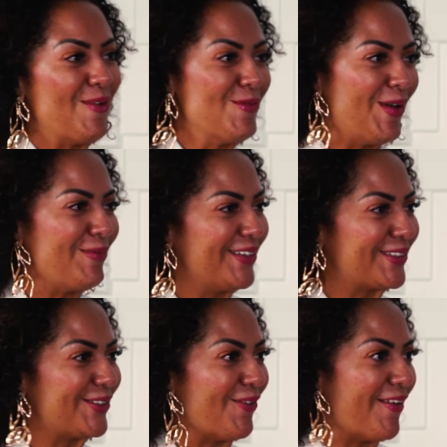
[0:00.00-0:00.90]
Como uma
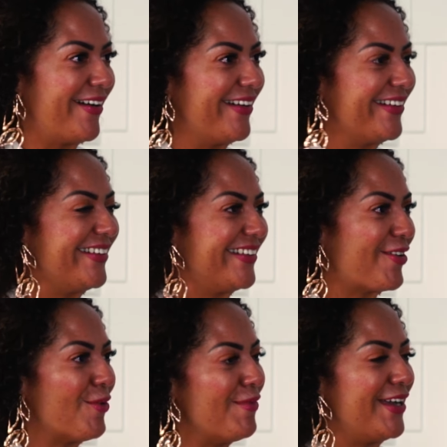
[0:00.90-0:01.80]
pessoa
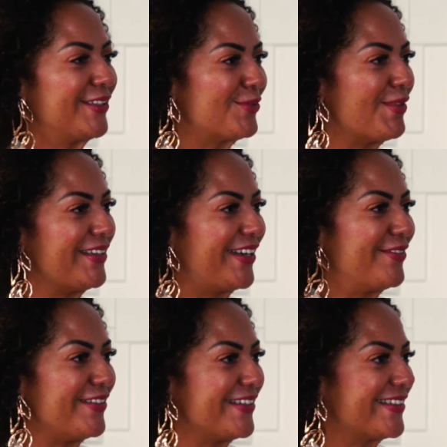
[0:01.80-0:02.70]
começa uma
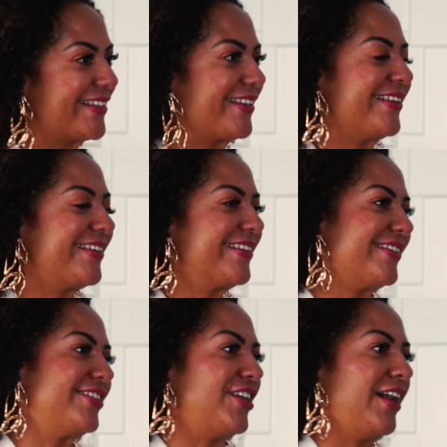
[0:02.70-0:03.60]
entrevista
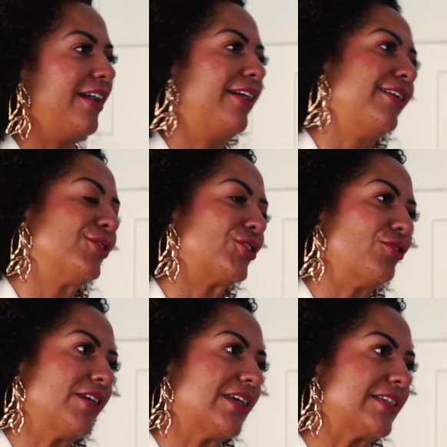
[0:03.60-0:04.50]
já nos
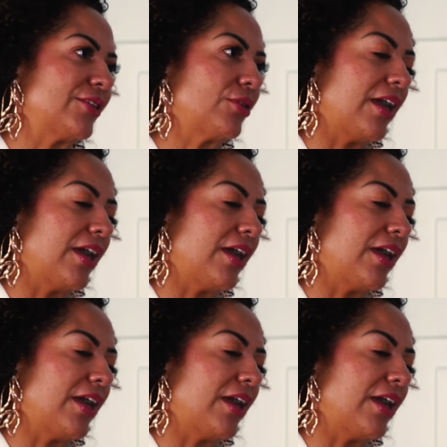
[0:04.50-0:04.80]
oferecendo